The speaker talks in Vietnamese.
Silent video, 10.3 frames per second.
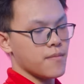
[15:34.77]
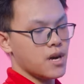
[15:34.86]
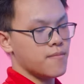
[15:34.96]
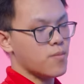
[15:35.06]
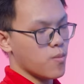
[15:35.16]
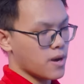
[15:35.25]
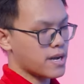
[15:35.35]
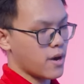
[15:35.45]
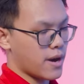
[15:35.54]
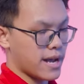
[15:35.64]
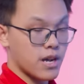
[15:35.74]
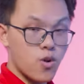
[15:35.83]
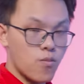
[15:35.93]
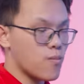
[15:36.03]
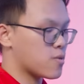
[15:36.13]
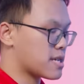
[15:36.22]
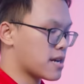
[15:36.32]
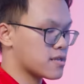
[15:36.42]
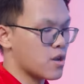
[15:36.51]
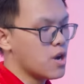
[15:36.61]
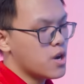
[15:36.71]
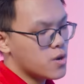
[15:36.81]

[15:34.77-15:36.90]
bơm bùng cái kiểu này cũng màu trắng nó,